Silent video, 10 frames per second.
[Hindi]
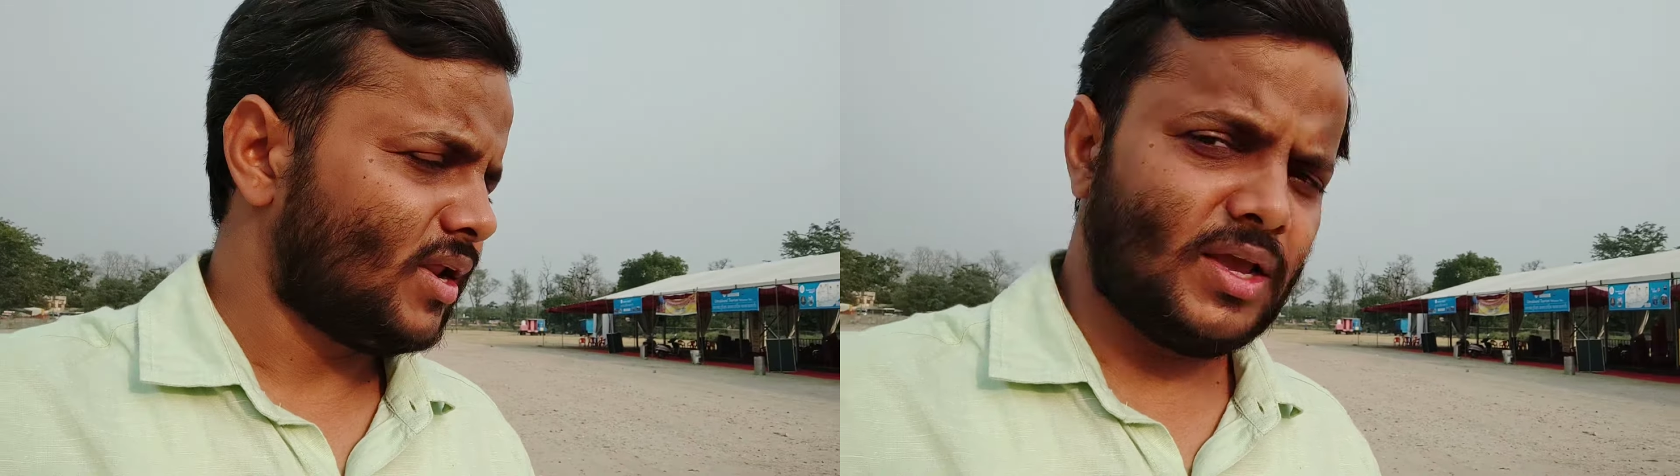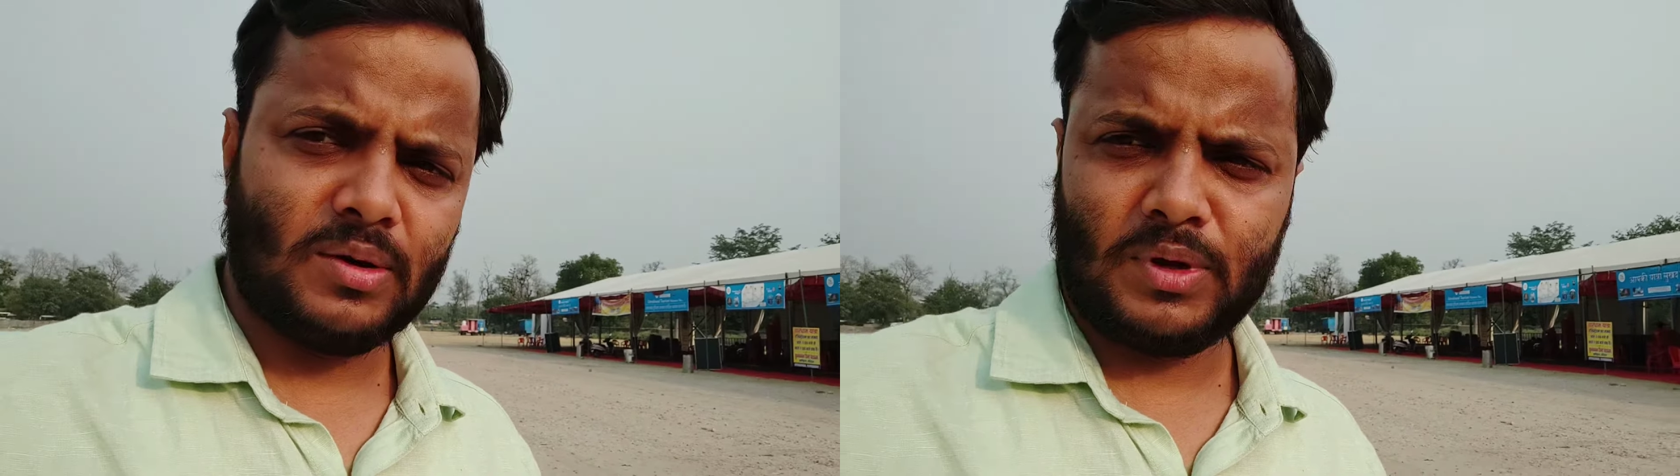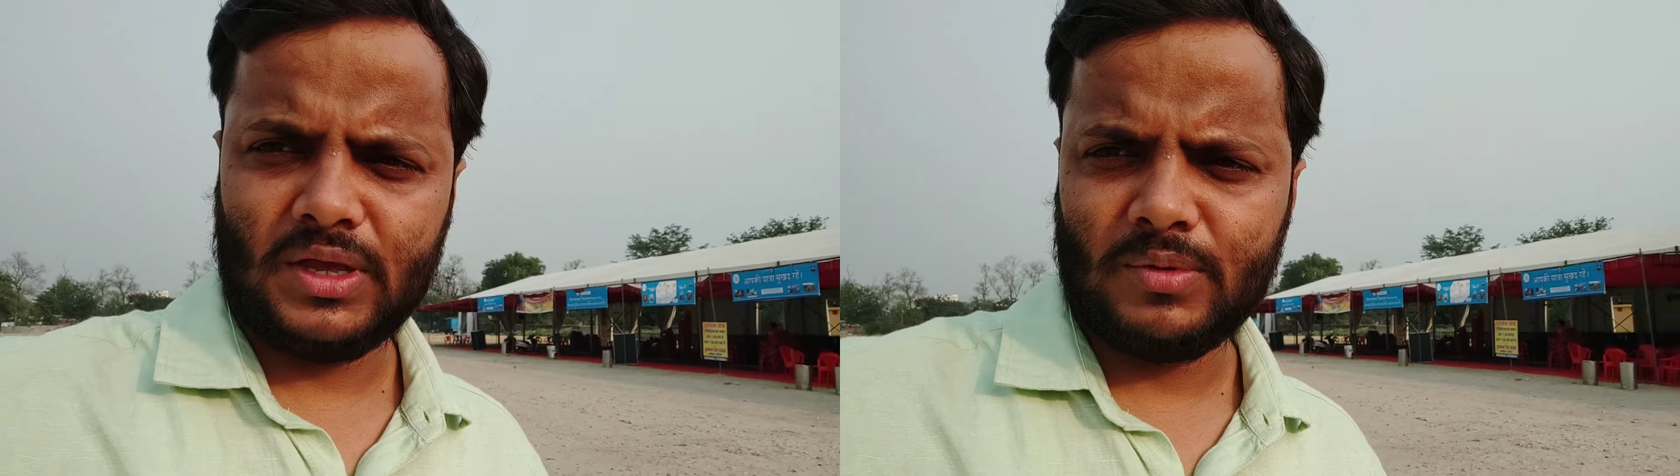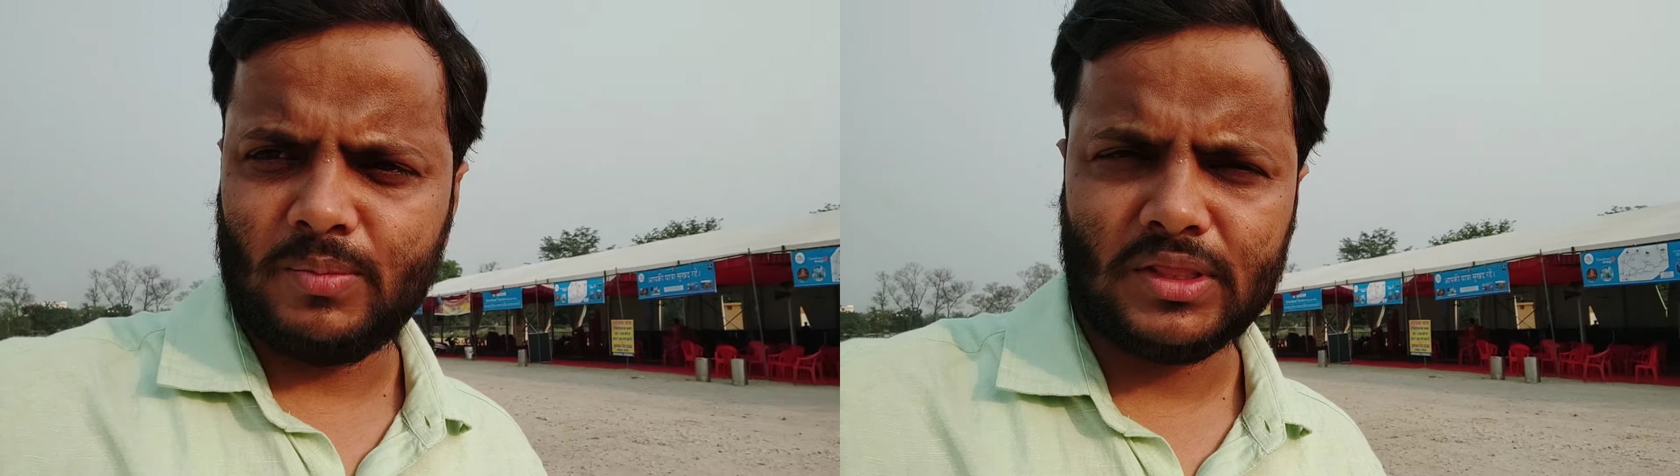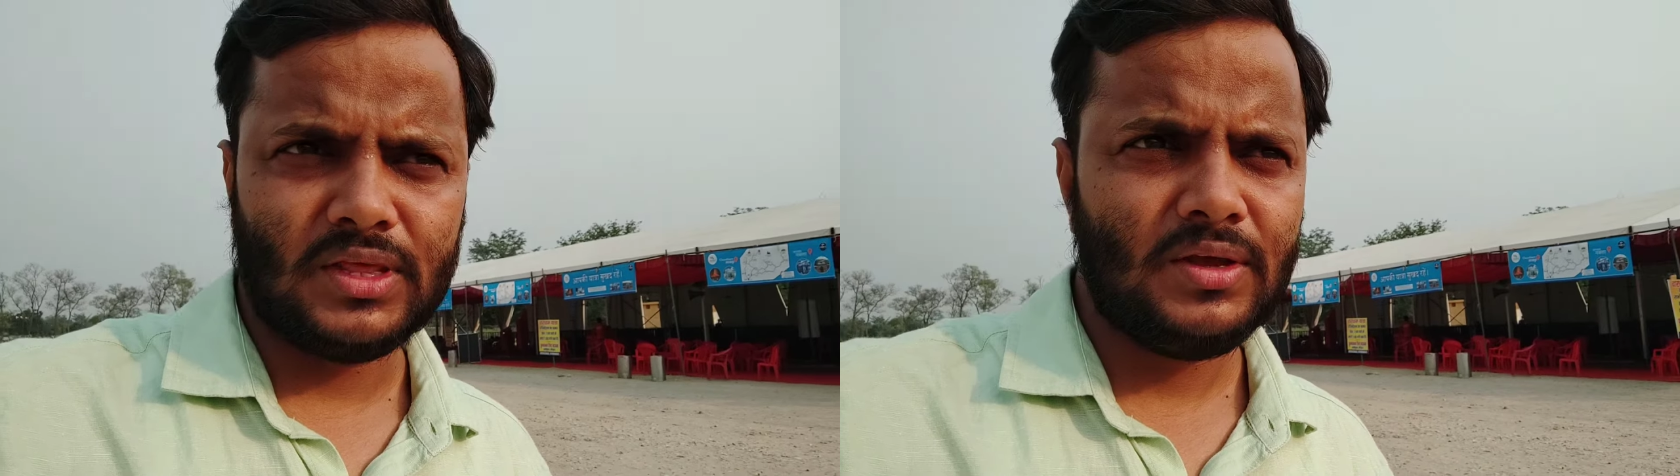लेकिन भाई
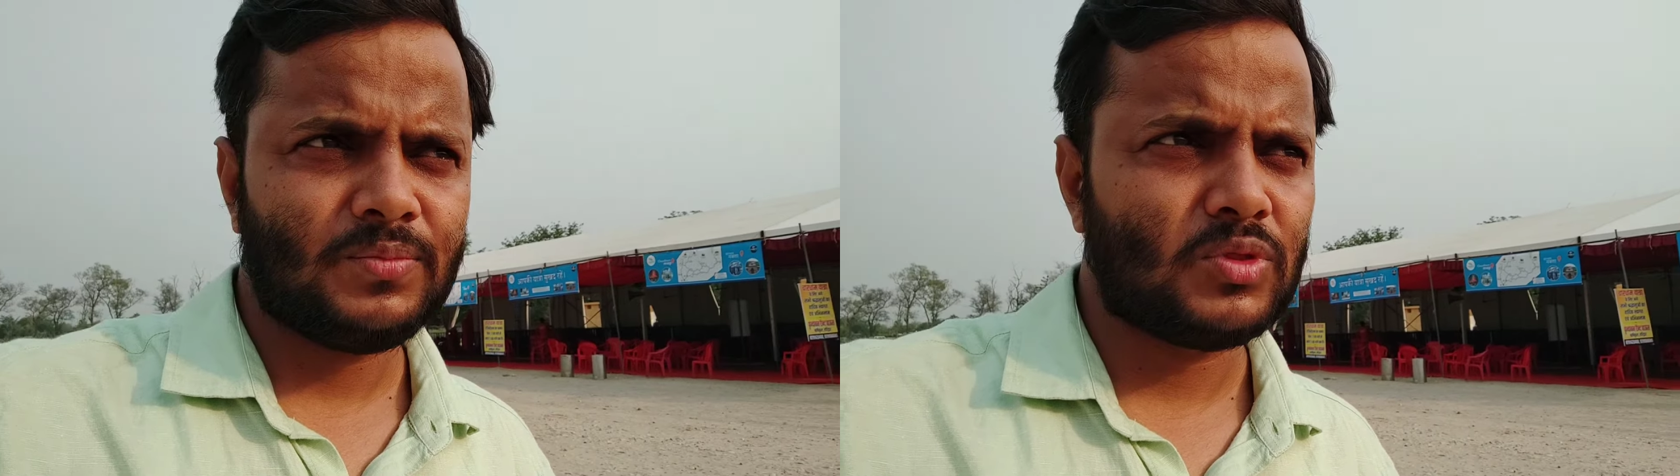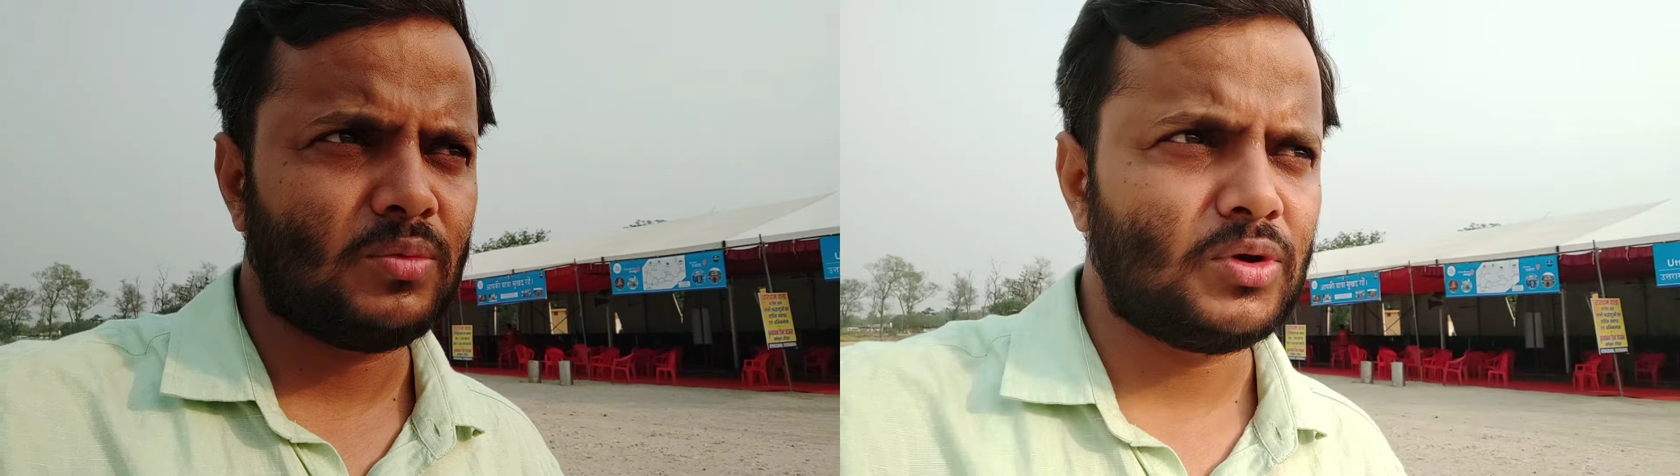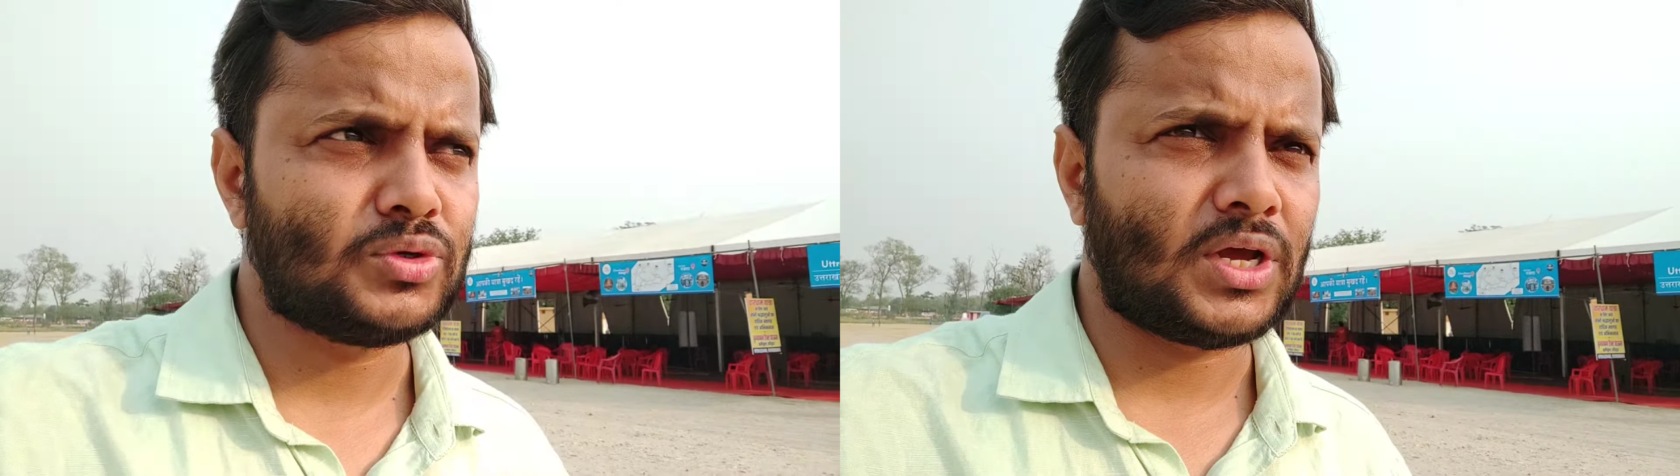अभी बंद है तो अभी